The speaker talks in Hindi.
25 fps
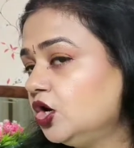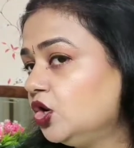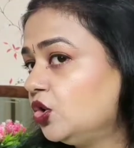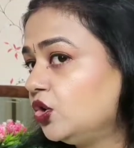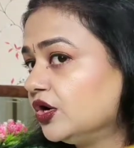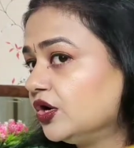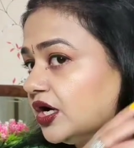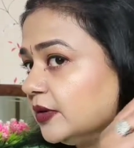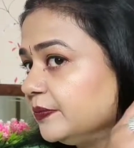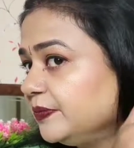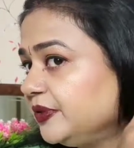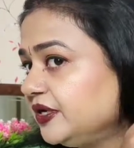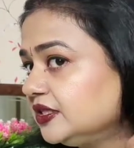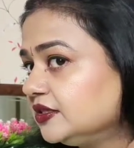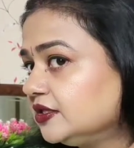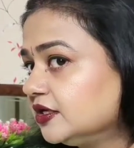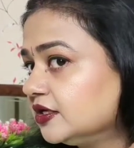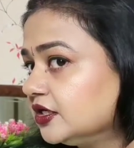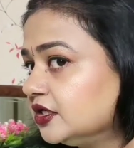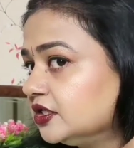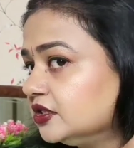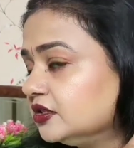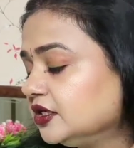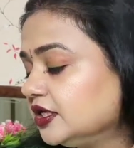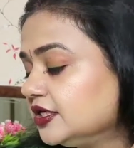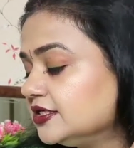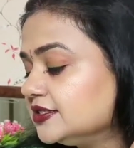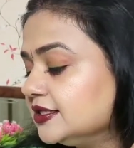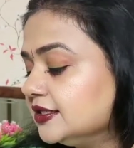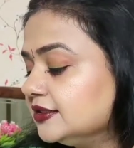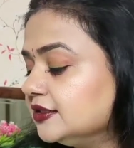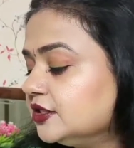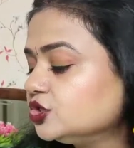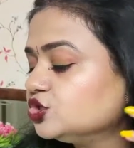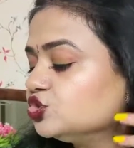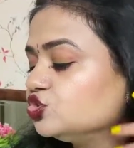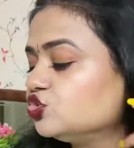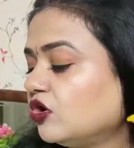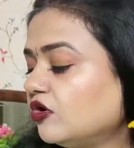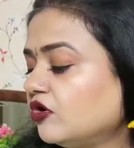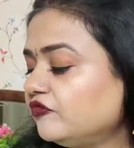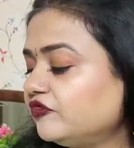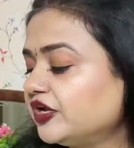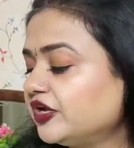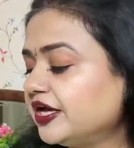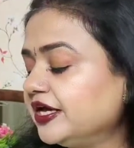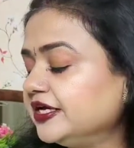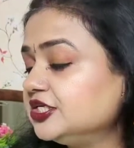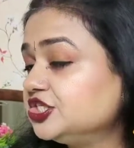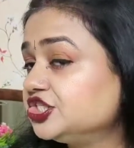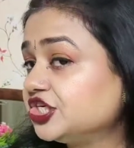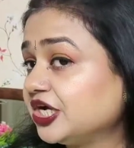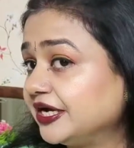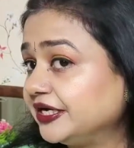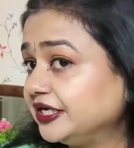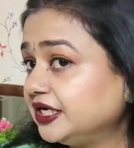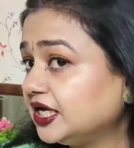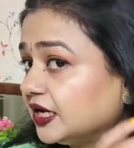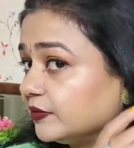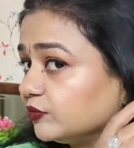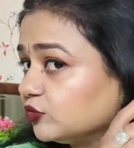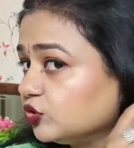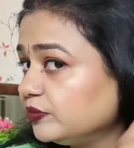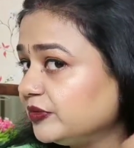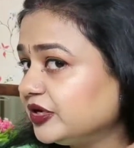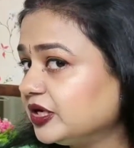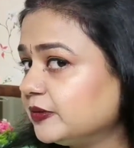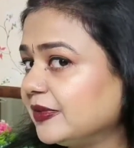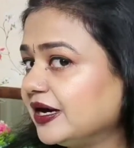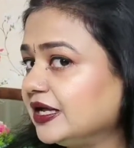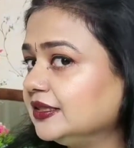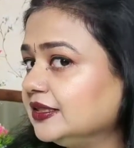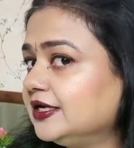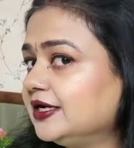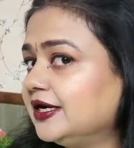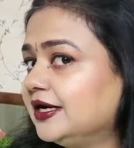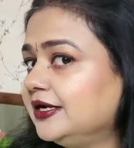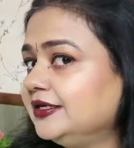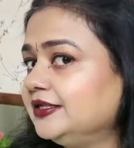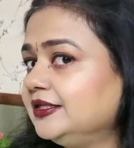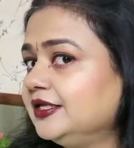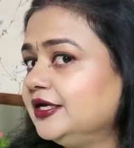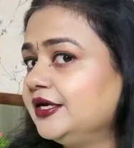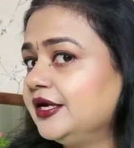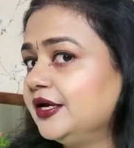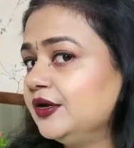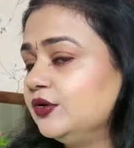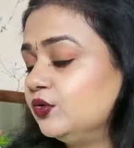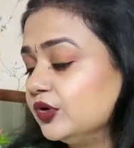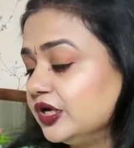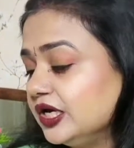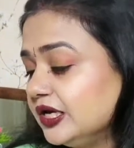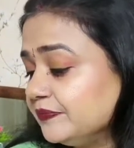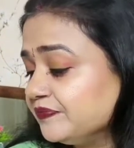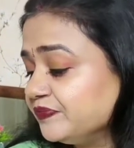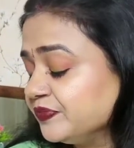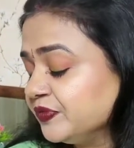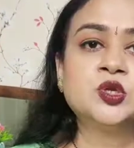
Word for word: और अभी तक कितने ज़्यादा सॉफ्ट एंड शाइनी आपको मेरे बाल दिखाई दे रहे होंगे